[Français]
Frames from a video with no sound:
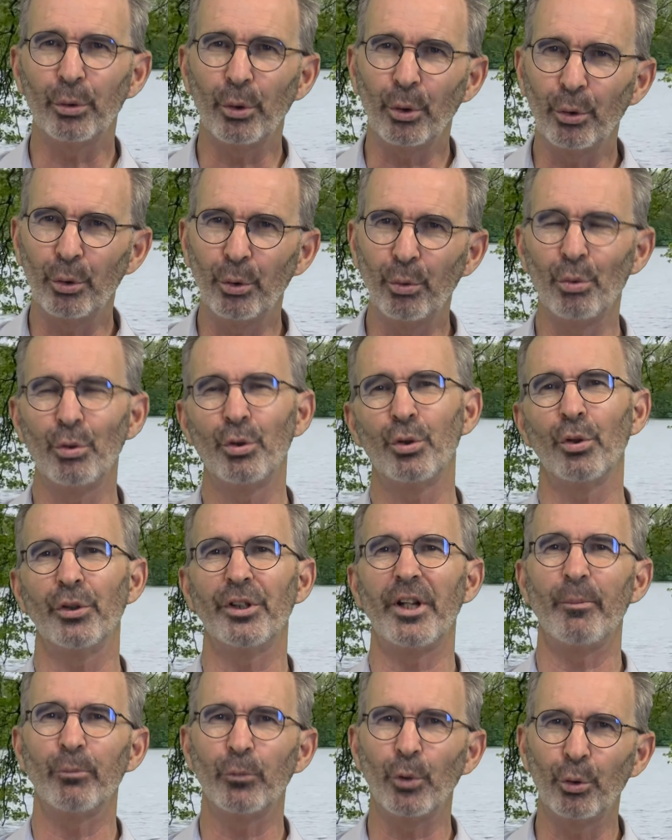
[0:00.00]
de toute
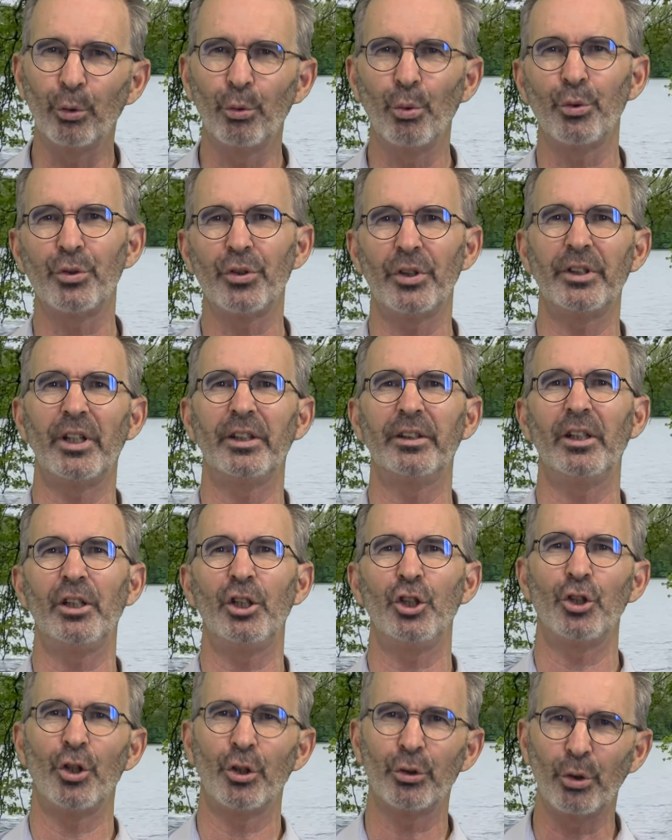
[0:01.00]
son âme, de toute son
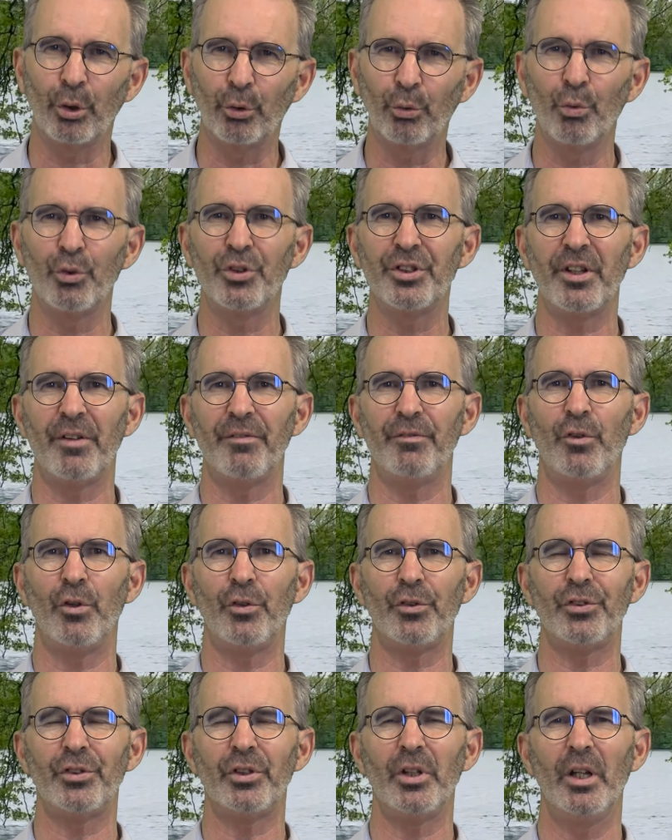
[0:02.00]
intelligence, de toute sa
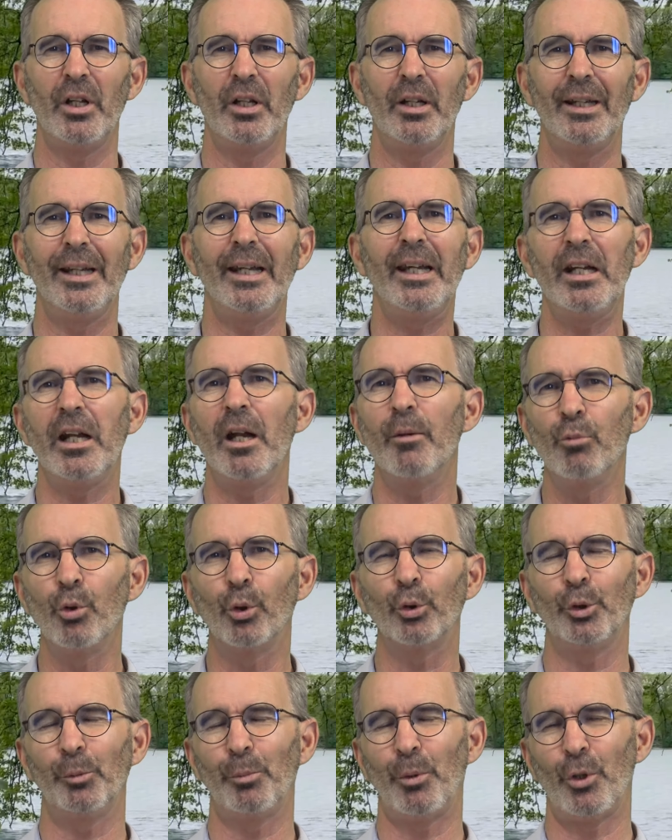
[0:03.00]
force, et l'amour du